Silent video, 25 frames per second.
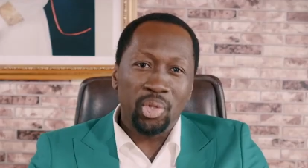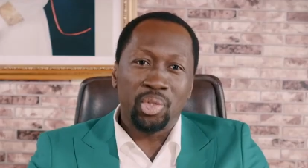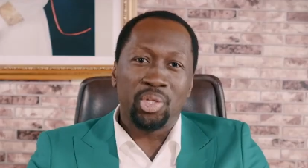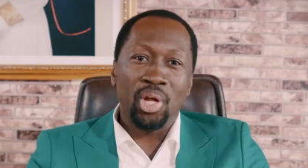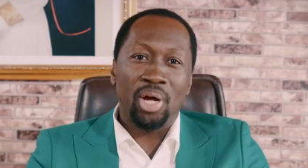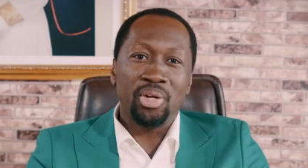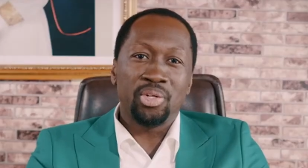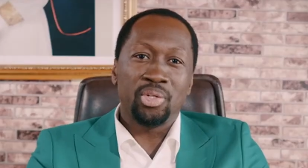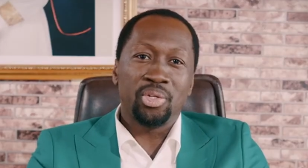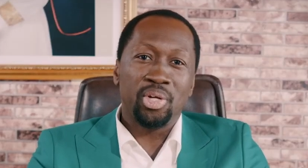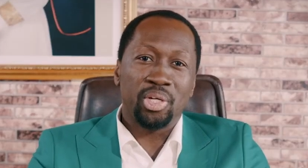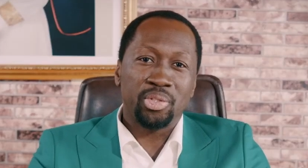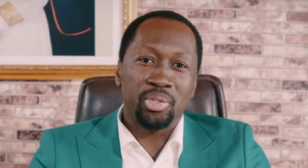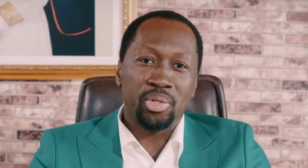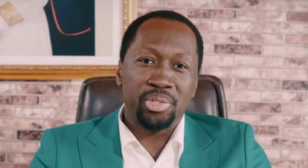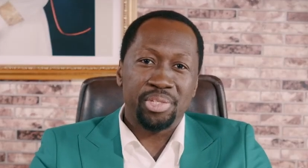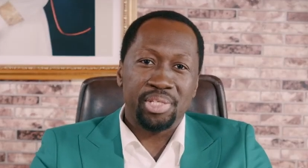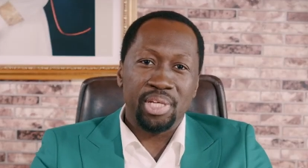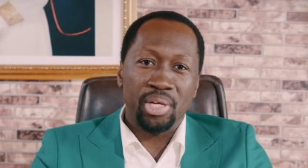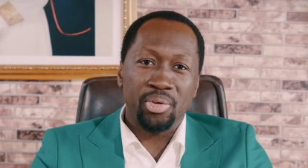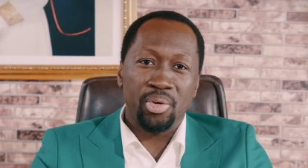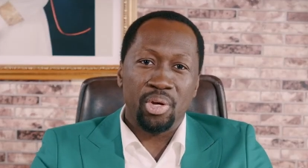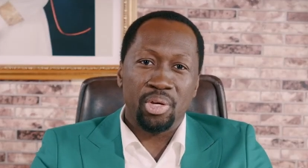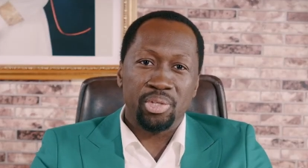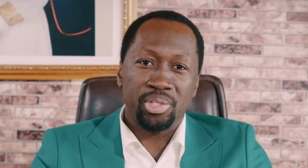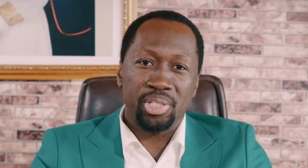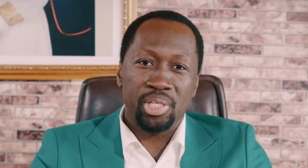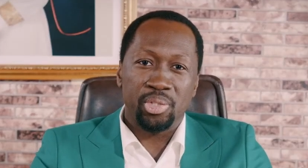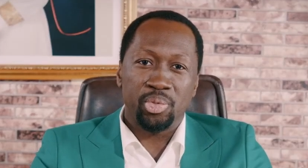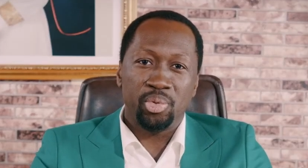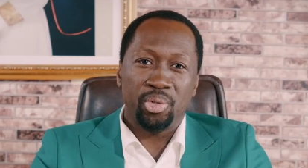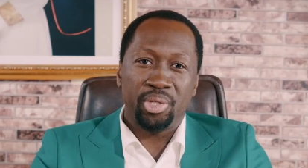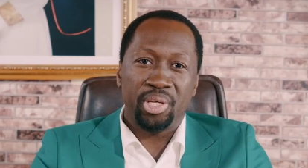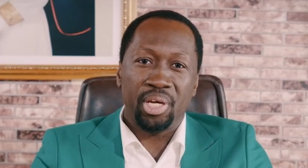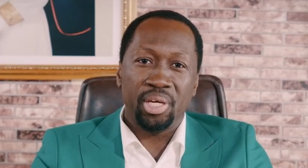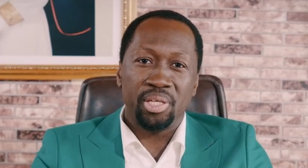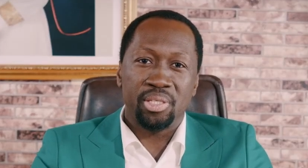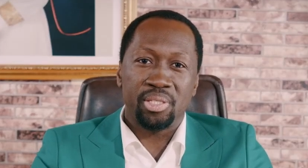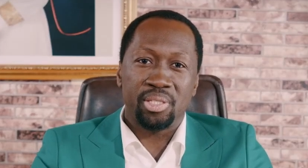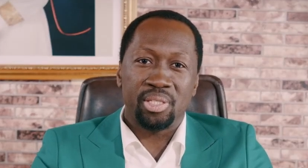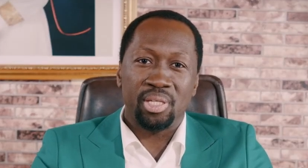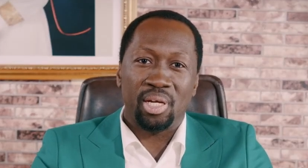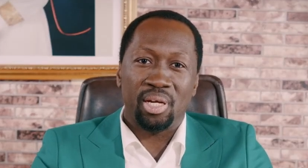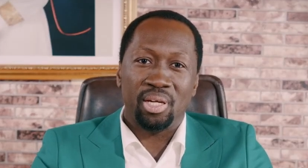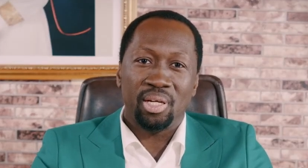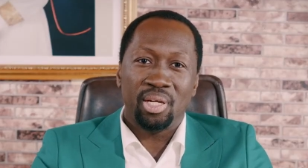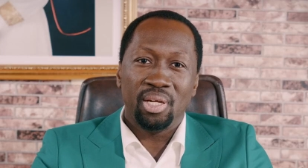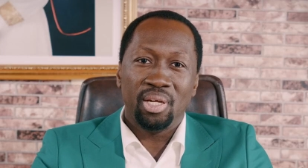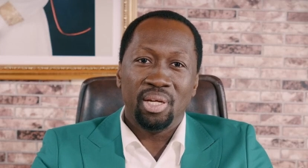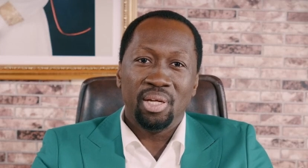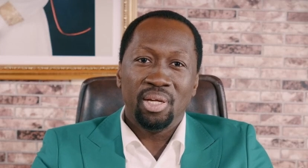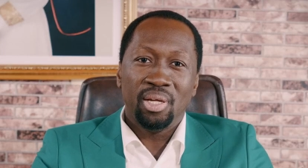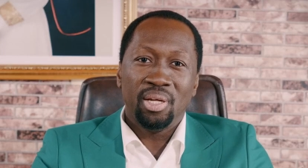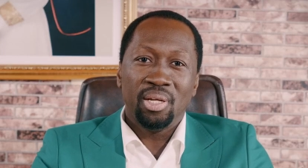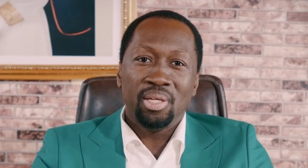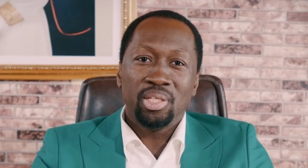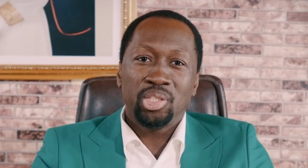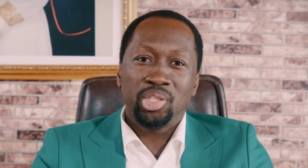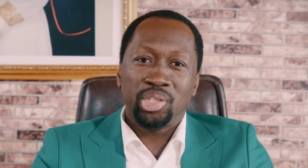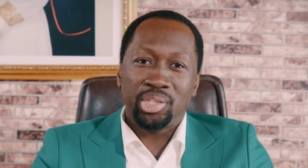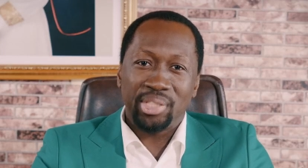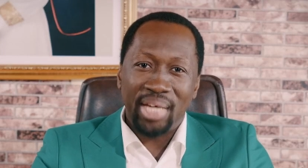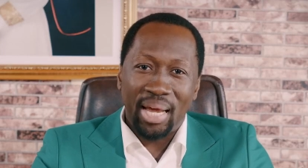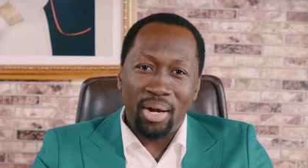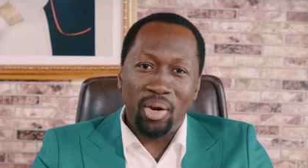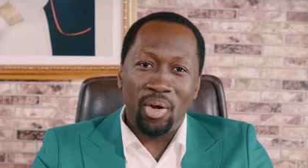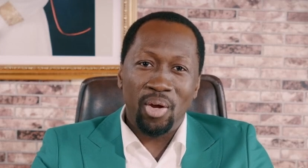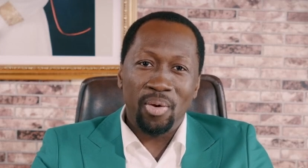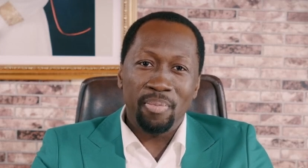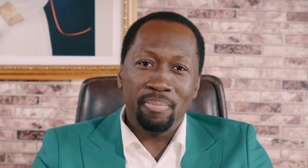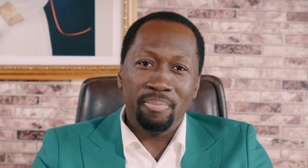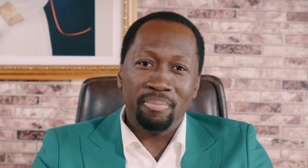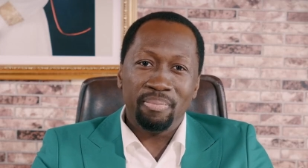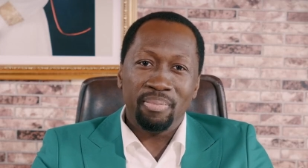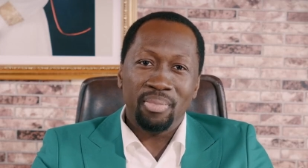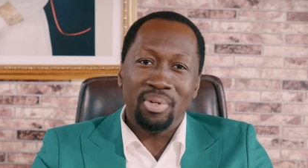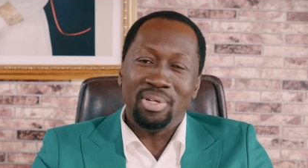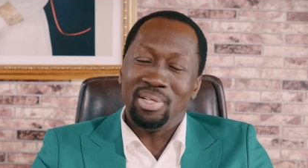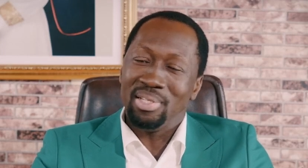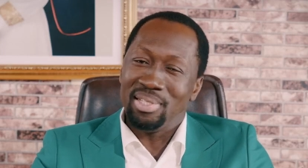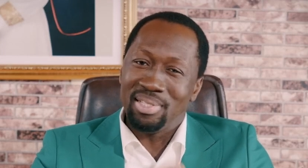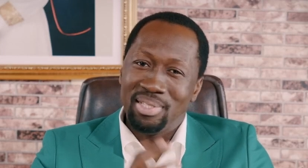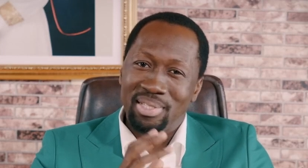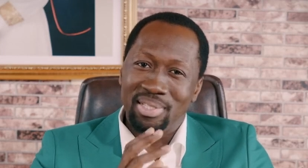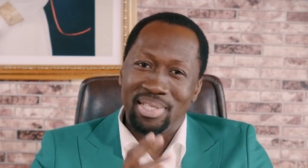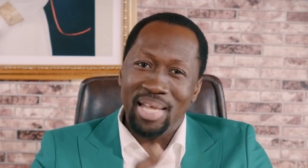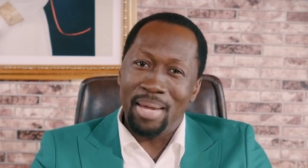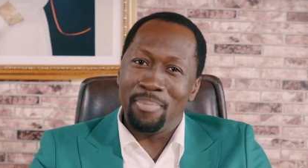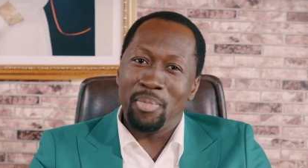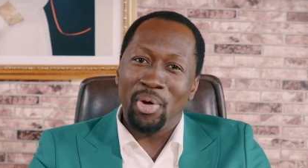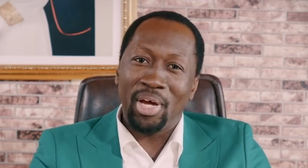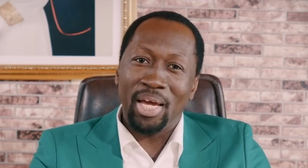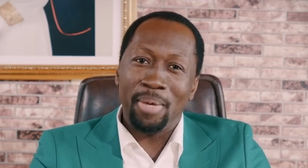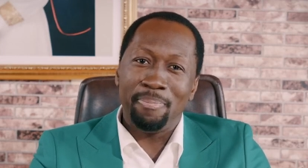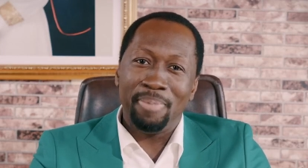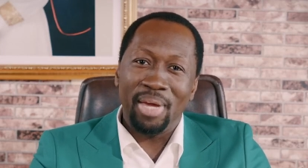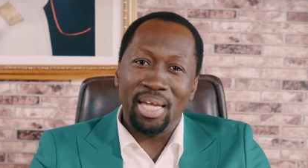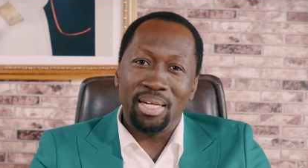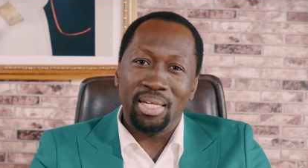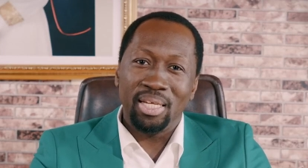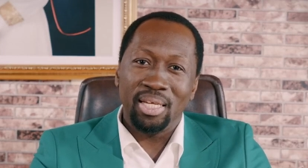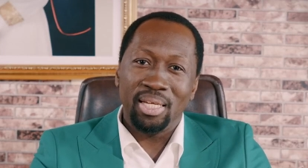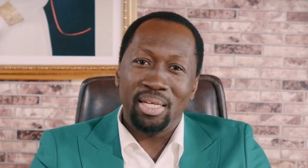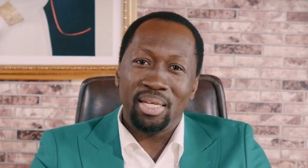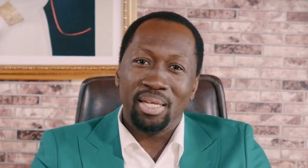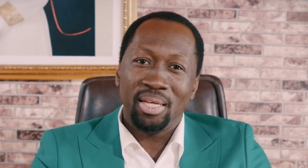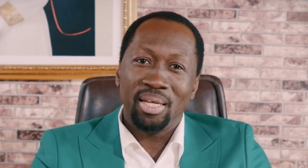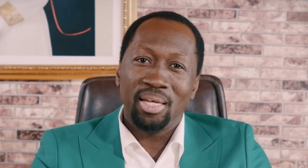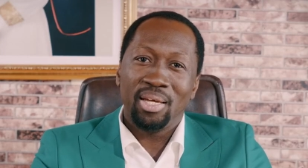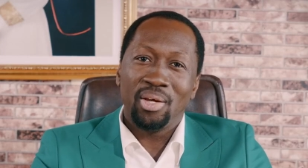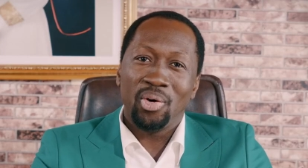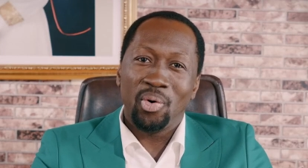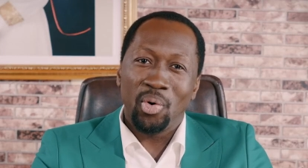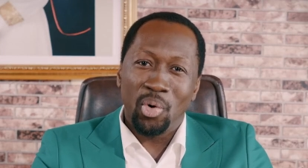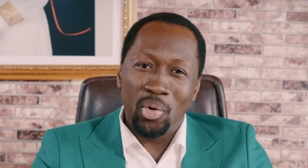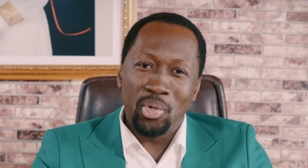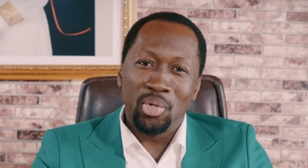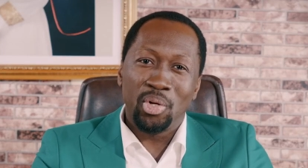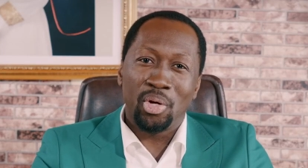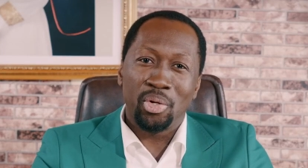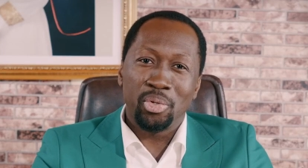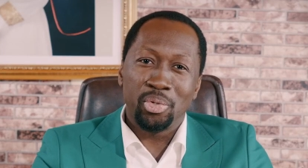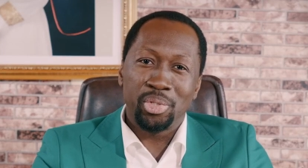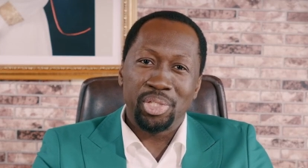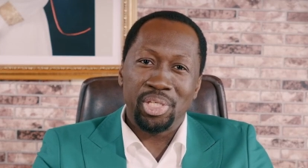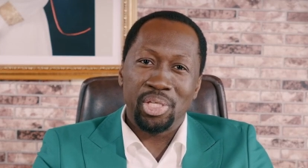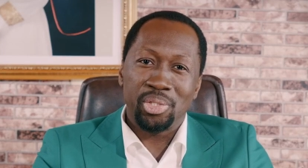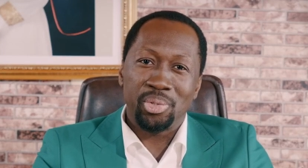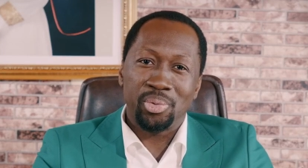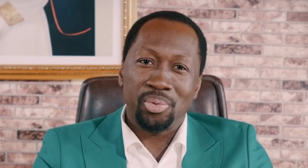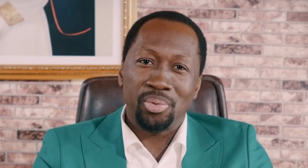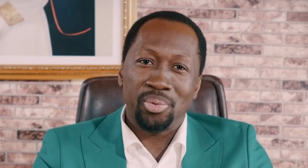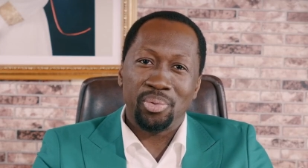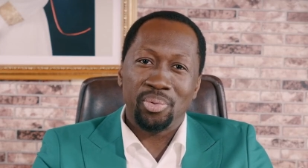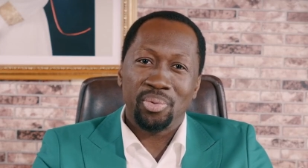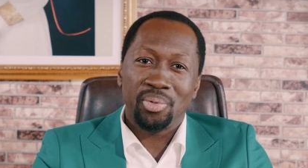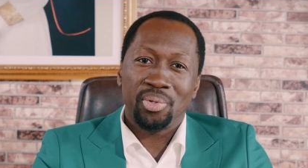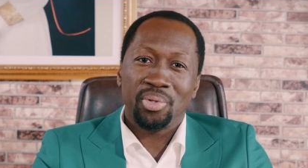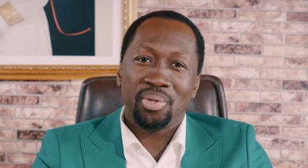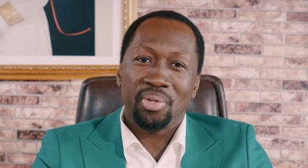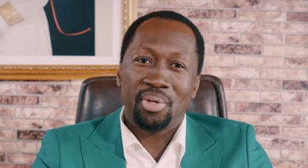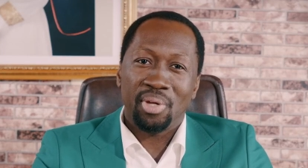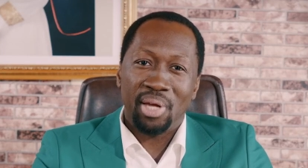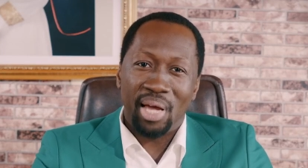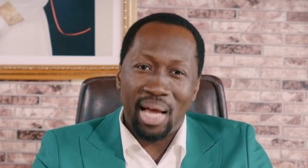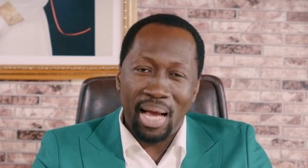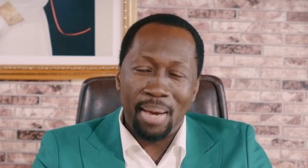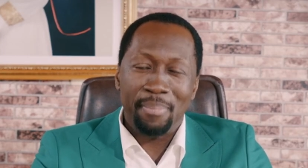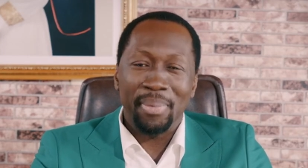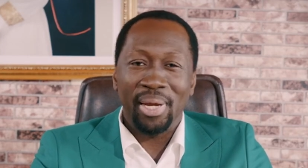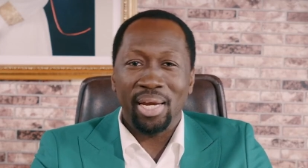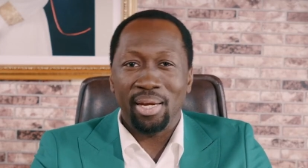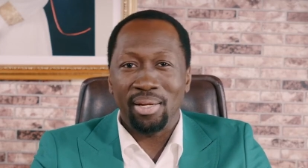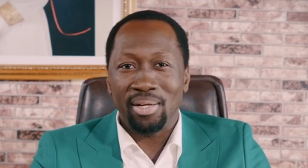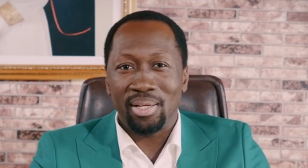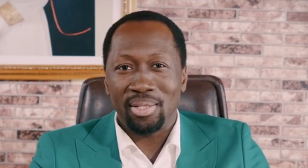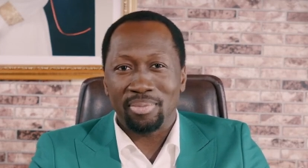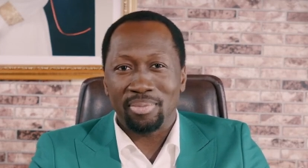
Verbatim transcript: que donne notre Seigneur Jésus-Christ. Shalom, demeurez béni au nom de Jésus. Amen.